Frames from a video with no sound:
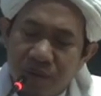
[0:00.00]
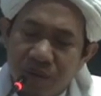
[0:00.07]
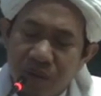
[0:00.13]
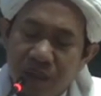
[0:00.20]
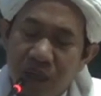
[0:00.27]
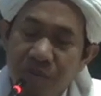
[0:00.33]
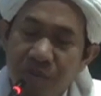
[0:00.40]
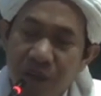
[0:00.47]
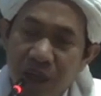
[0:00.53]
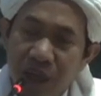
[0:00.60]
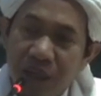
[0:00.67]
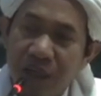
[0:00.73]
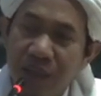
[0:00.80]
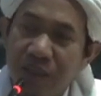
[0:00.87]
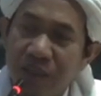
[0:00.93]
dan
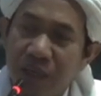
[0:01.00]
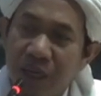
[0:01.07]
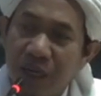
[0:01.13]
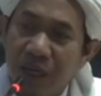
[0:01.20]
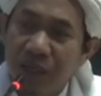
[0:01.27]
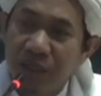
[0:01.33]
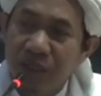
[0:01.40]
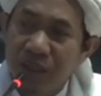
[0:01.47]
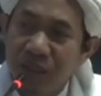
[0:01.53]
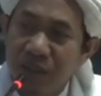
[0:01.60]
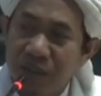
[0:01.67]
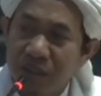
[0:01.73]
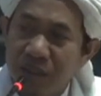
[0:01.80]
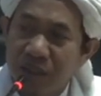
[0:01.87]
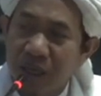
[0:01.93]
bilangin salahnya
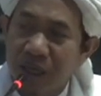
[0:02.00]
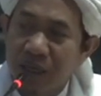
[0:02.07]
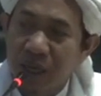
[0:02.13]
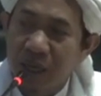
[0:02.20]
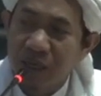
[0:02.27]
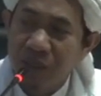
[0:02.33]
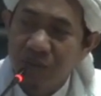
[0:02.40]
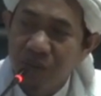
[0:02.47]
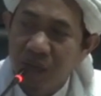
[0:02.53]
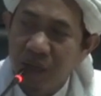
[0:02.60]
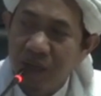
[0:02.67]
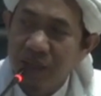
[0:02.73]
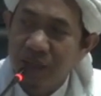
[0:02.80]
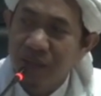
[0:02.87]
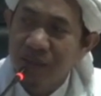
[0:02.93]
jangan kagak
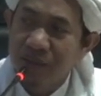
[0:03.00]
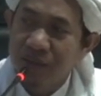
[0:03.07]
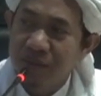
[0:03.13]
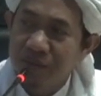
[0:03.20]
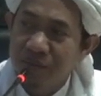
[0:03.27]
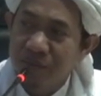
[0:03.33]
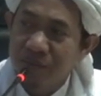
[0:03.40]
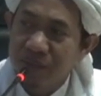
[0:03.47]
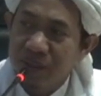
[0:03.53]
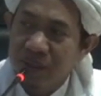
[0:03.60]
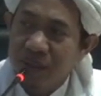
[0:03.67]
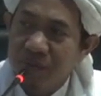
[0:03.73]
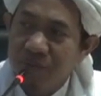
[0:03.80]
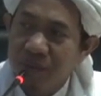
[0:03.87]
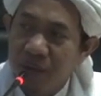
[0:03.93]
dibilangin
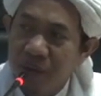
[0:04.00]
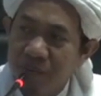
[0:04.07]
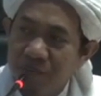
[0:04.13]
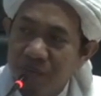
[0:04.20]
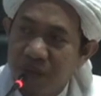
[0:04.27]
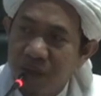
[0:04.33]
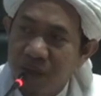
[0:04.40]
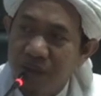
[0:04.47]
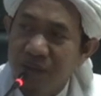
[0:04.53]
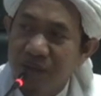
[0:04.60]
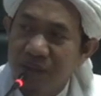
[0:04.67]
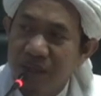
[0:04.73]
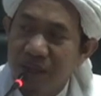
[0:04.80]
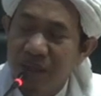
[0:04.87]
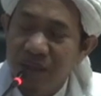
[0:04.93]
maaf bang
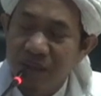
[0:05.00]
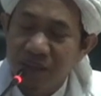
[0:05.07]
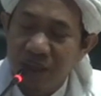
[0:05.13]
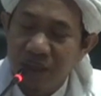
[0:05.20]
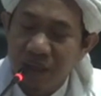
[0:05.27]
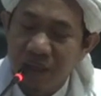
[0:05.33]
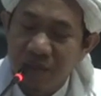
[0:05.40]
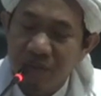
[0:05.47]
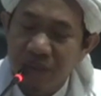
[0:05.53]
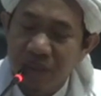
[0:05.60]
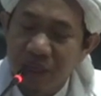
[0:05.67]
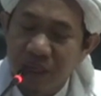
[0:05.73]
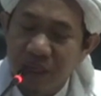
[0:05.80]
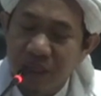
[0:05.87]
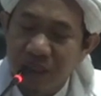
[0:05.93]
tadi saya
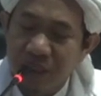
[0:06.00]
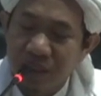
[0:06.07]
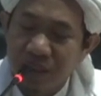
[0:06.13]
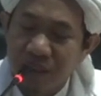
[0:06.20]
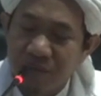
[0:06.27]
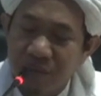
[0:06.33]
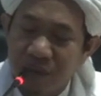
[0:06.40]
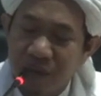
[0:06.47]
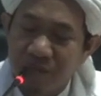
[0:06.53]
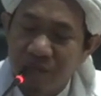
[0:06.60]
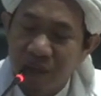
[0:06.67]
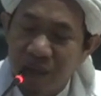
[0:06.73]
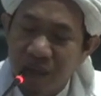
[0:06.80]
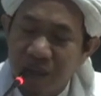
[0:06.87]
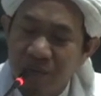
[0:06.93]
bicara ini sama
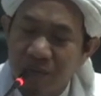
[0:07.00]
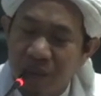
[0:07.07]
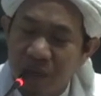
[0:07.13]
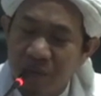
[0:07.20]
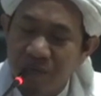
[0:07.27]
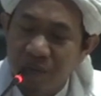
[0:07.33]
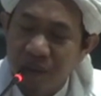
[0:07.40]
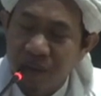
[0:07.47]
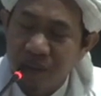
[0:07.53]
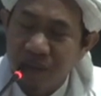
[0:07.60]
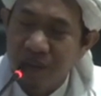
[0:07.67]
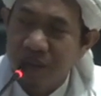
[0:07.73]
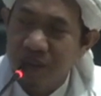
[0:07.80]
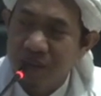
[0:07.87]
abang maafin